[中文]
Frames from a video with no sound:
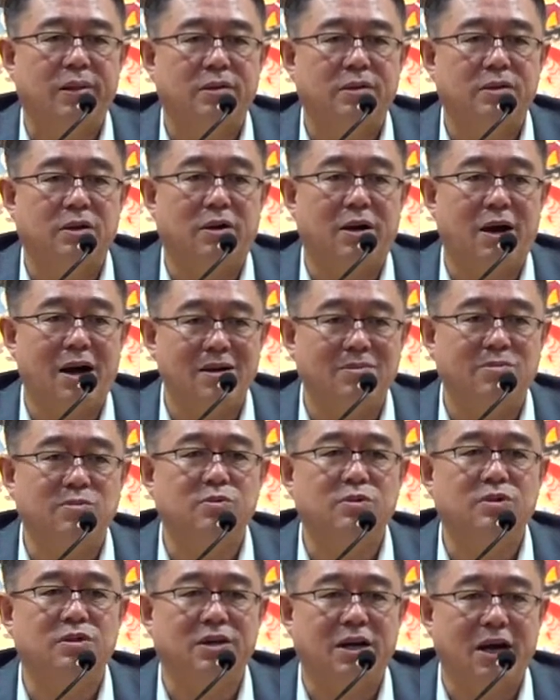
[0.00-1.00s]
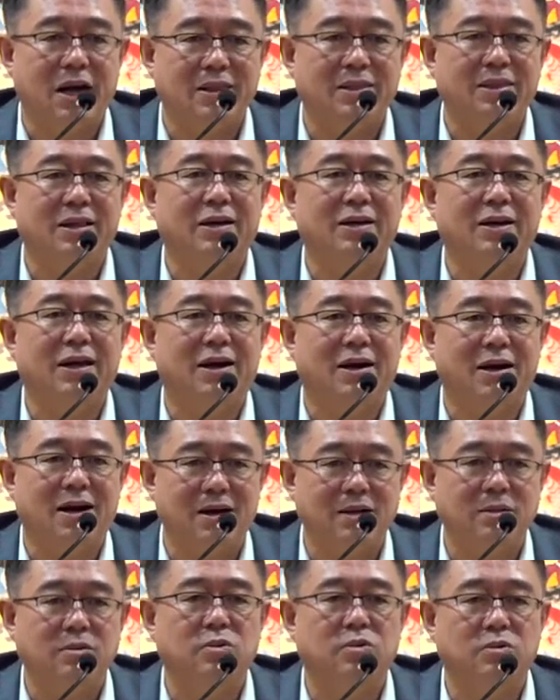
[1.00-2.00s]
叫暗物质、暗能量、
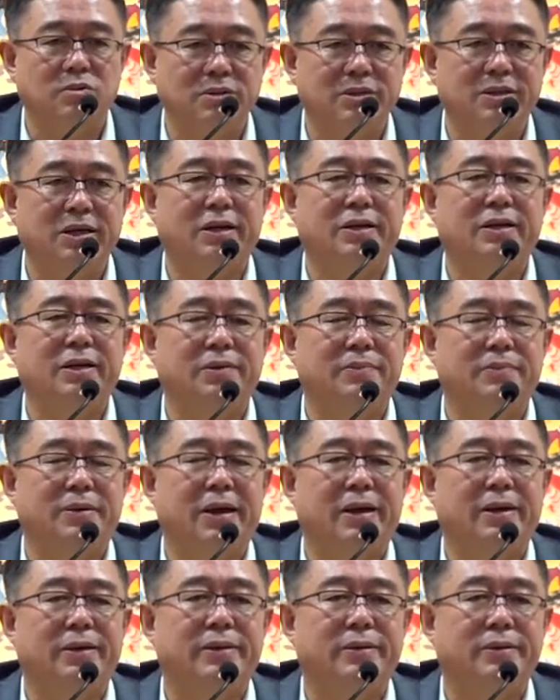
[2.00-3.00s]
暗空间里面。